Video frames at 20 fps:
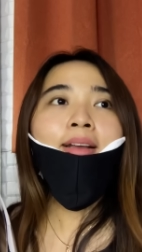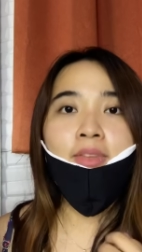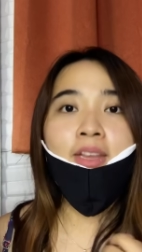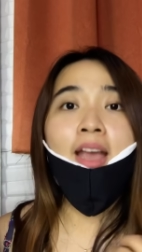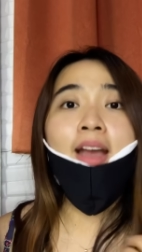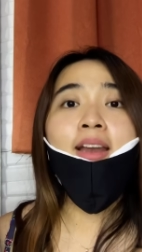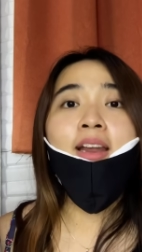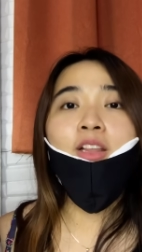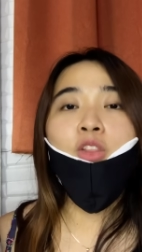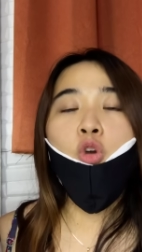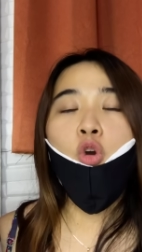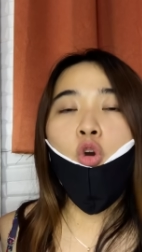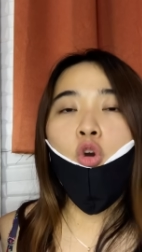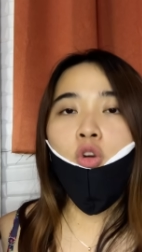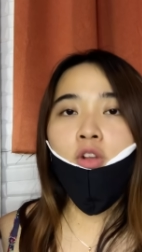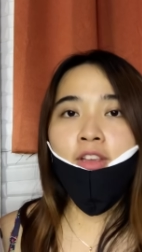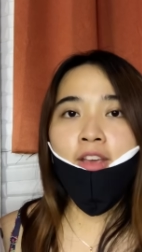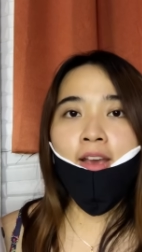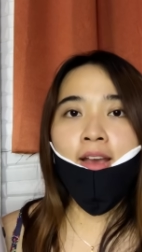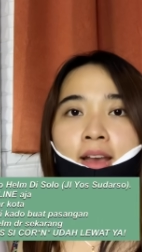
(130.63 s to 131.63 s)
Dia ada
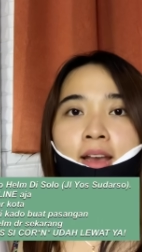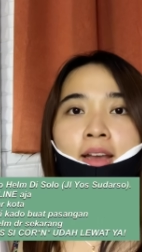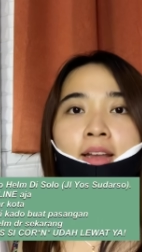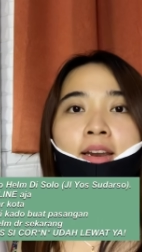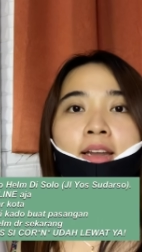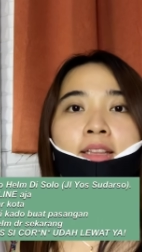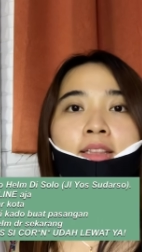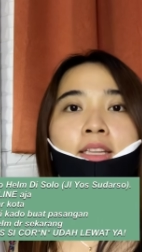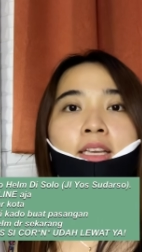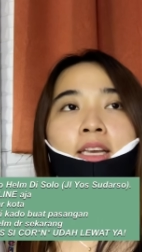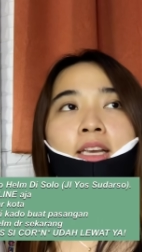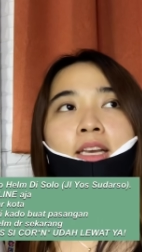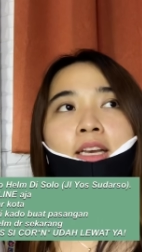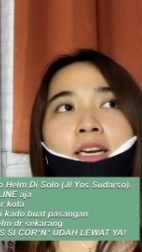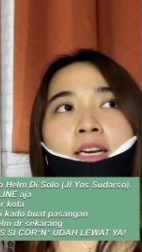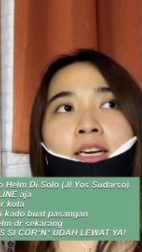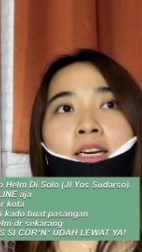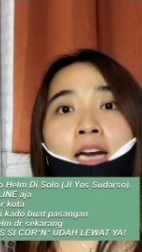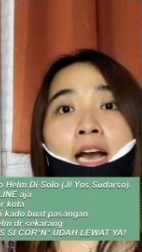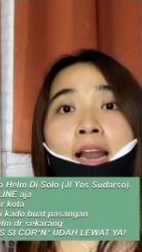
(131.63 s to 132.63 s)
tokonya. Nanti
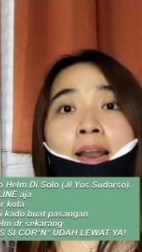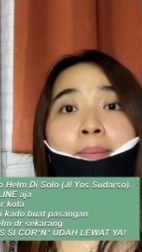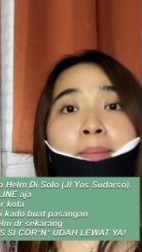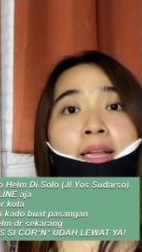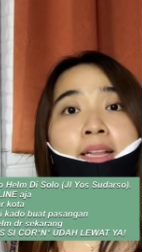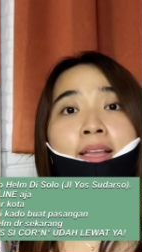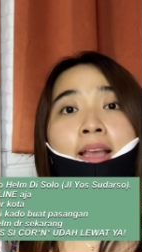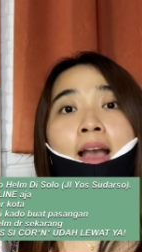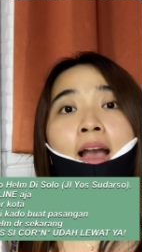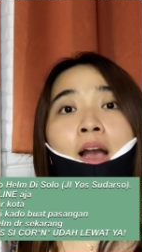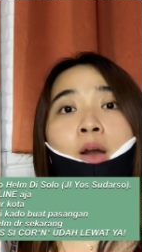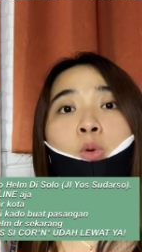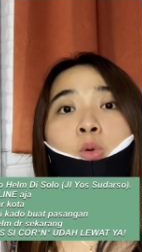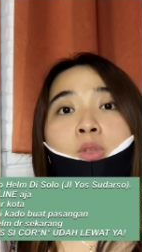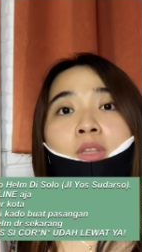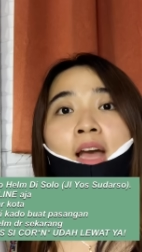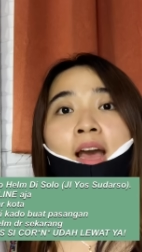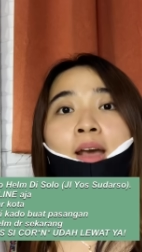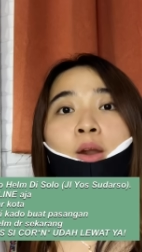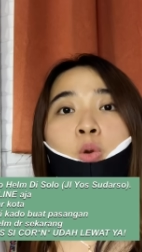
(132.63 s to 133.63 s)
uh, alamatnya
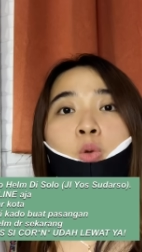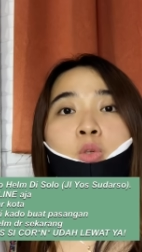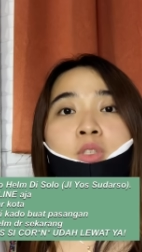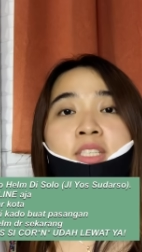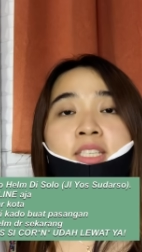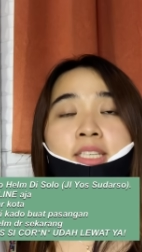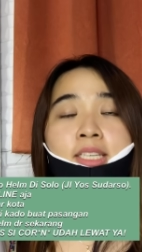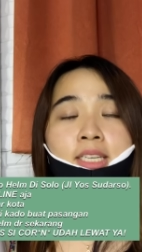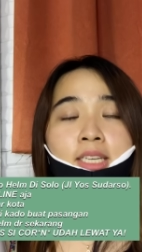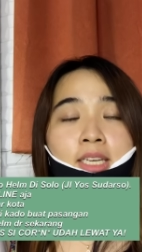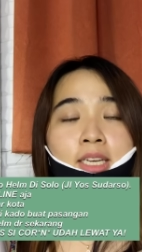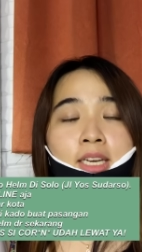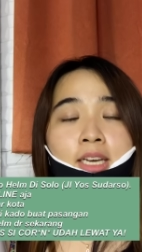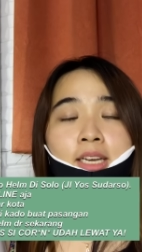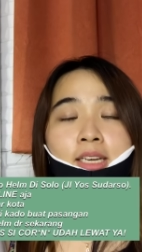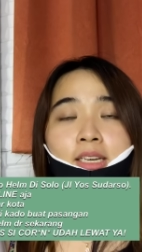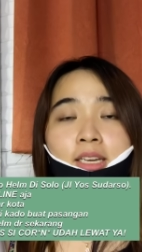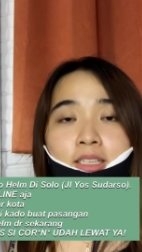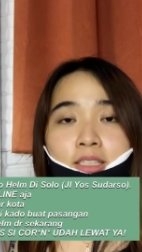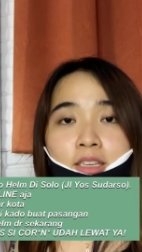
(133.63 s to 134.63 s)
aku taruh di
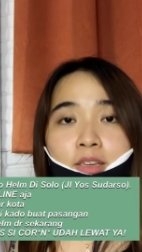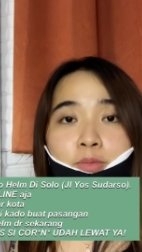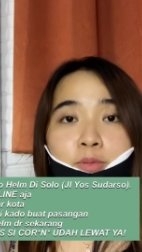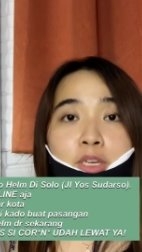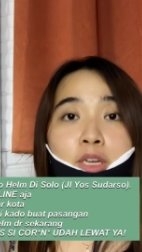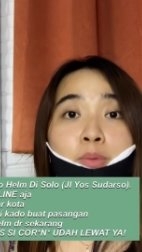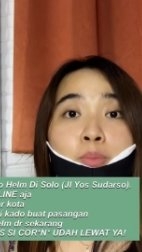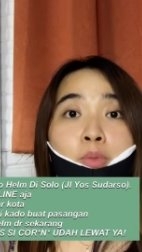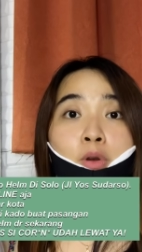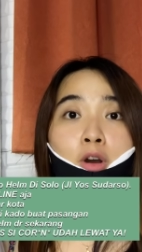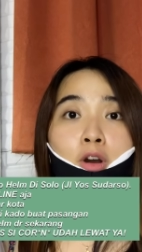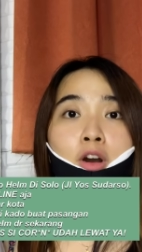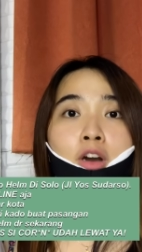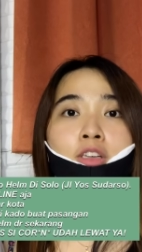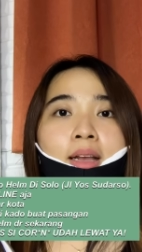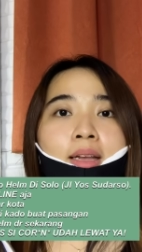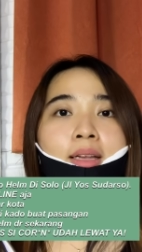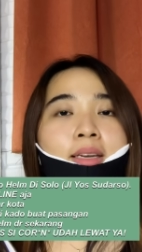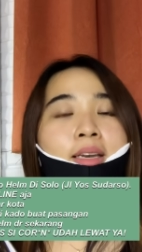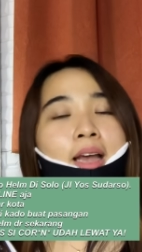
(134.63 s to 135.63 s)
description
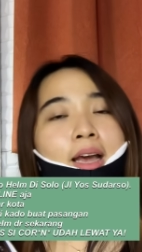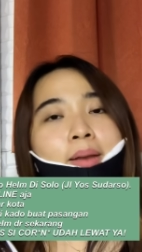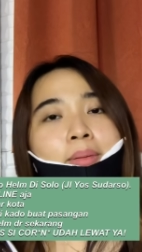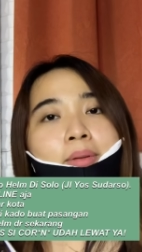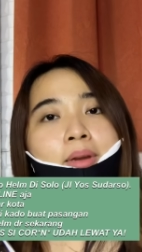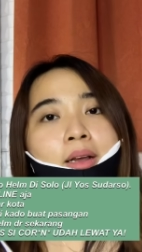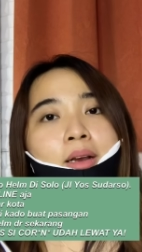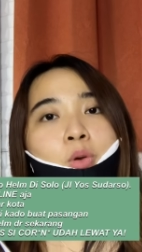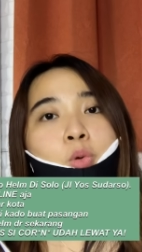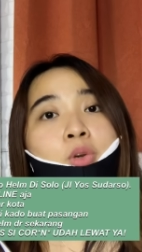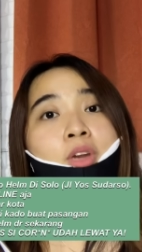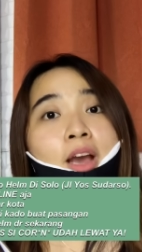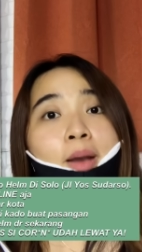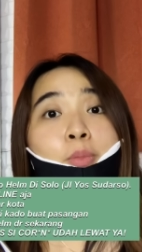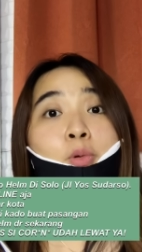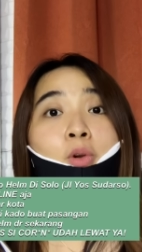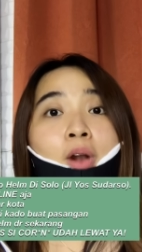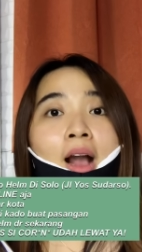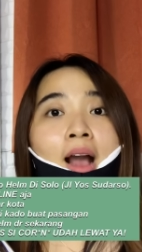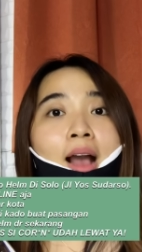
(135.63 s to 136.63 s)
box dan
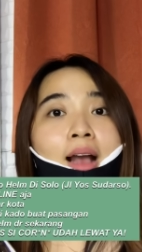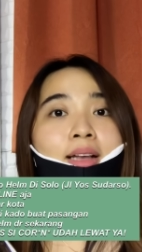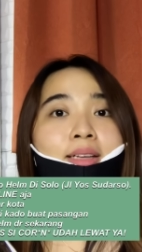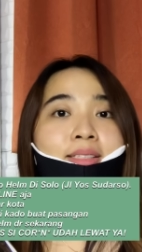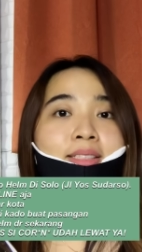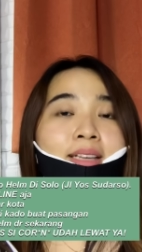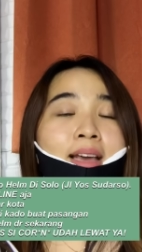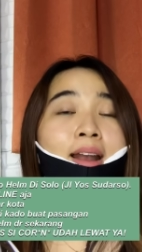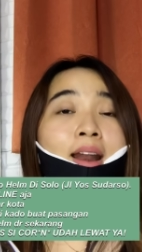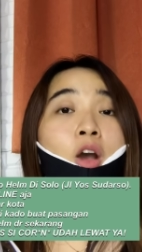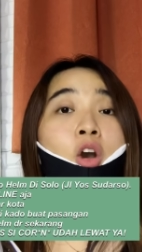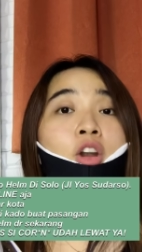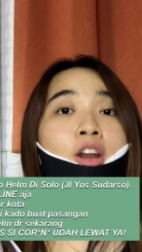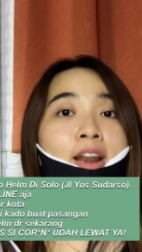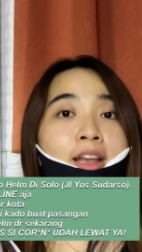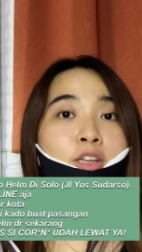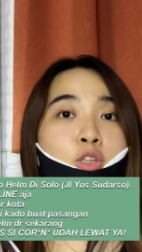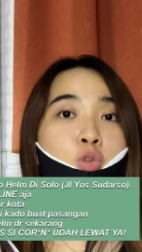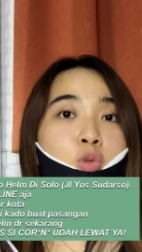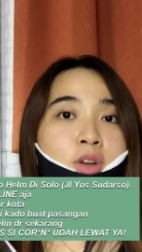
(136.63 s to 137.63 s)
udah buka secara
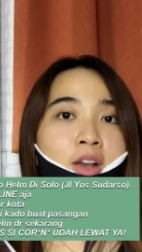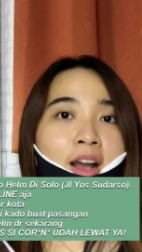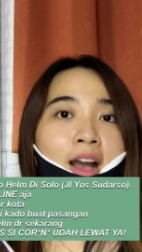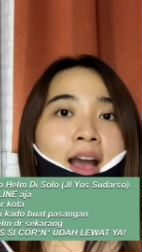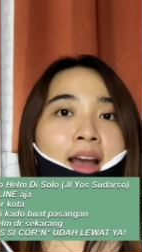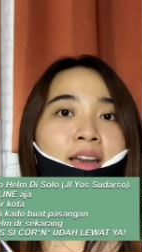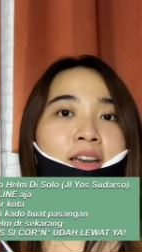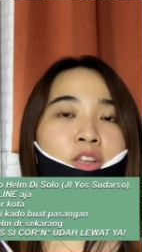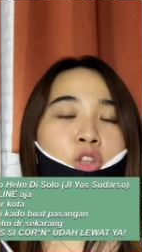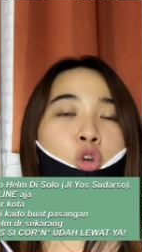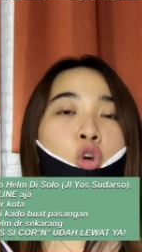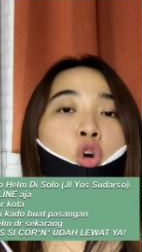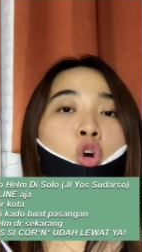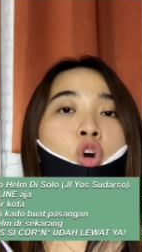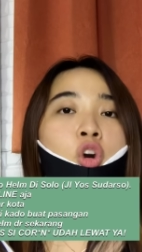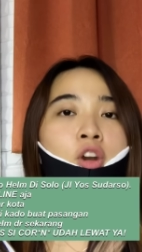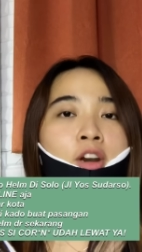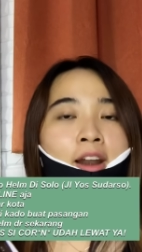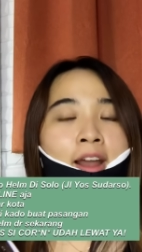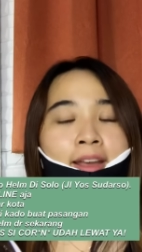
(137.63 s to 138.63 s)
online juga ada
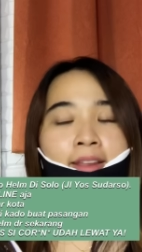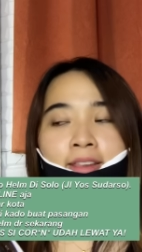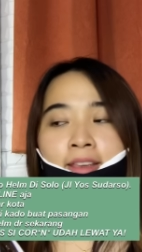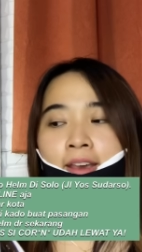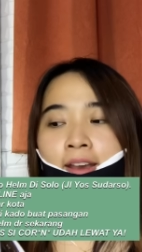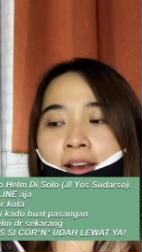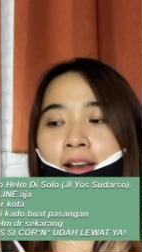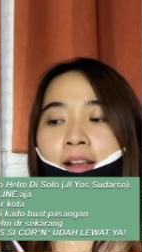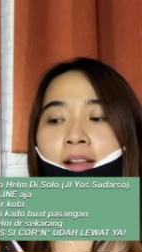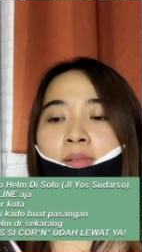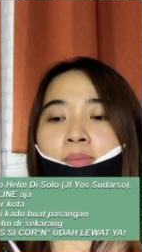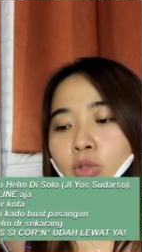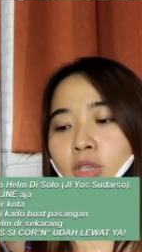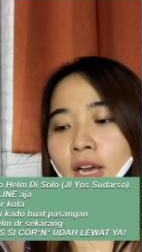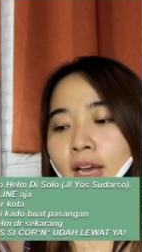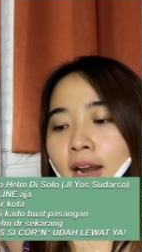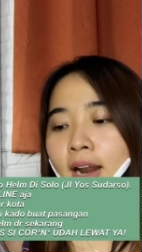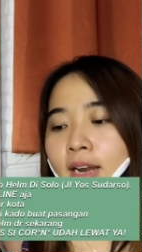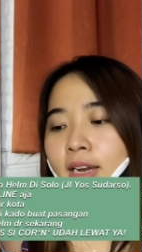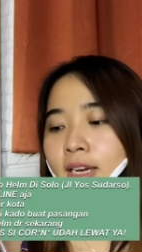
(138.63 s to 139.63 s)
toko onlinenya aku
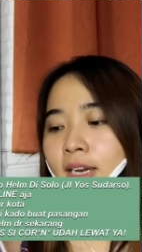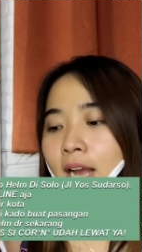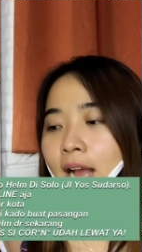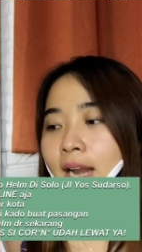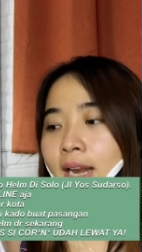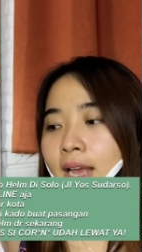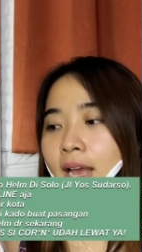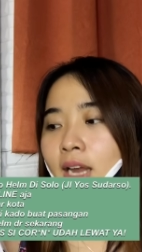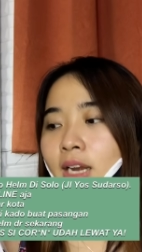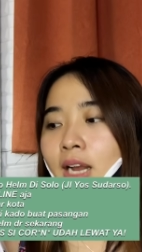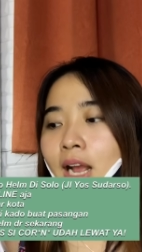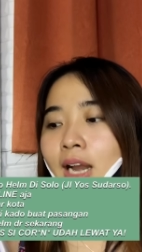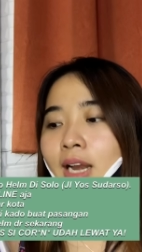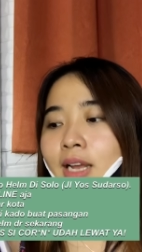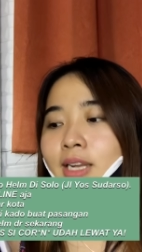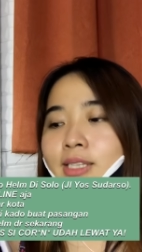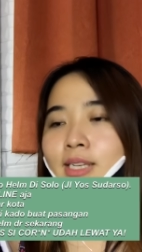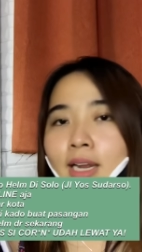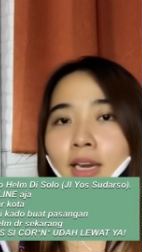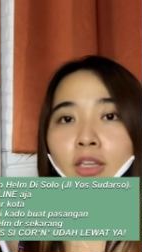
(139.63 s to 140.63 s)
saranin kalian
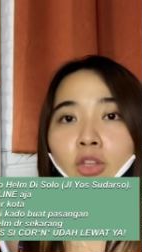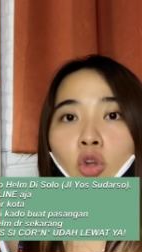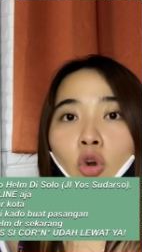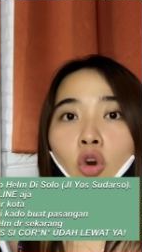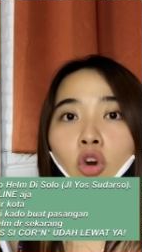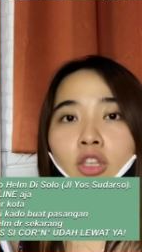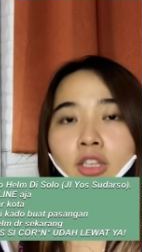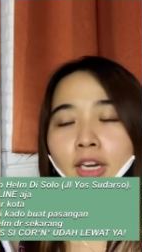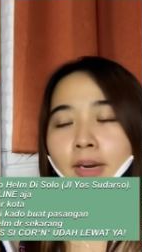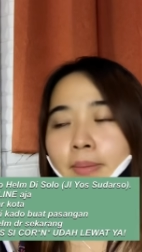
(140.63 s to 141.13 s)
kalian cari toko